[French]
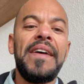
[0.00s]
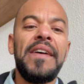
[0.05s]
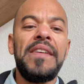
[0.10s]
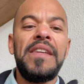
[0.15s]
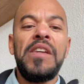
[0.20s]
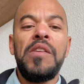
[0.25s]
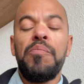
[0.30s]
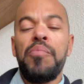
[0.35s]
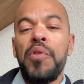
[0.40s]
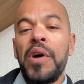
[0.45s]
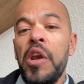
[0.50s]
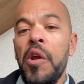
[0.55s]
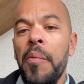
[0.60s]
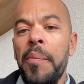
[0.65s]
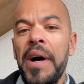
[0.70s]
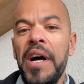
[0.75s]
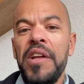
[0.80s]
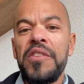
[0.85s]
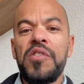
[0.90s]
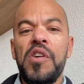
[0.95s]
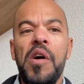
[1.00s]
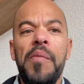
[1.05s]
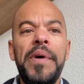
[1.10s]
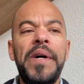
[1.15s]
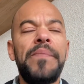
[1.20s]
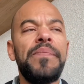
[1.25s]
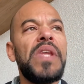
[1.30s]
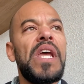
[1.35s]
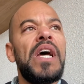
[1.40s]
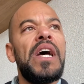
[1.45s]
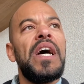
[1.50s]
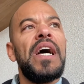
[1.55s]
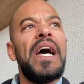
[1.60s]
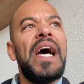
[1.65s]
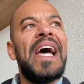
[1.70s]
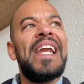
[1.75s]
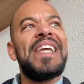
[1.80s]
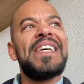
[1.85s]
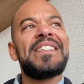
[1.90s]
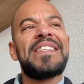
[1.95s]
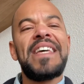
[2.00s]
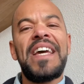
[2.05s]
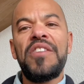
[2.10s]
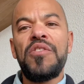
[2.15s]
il pourrait le prendre comme elle essaye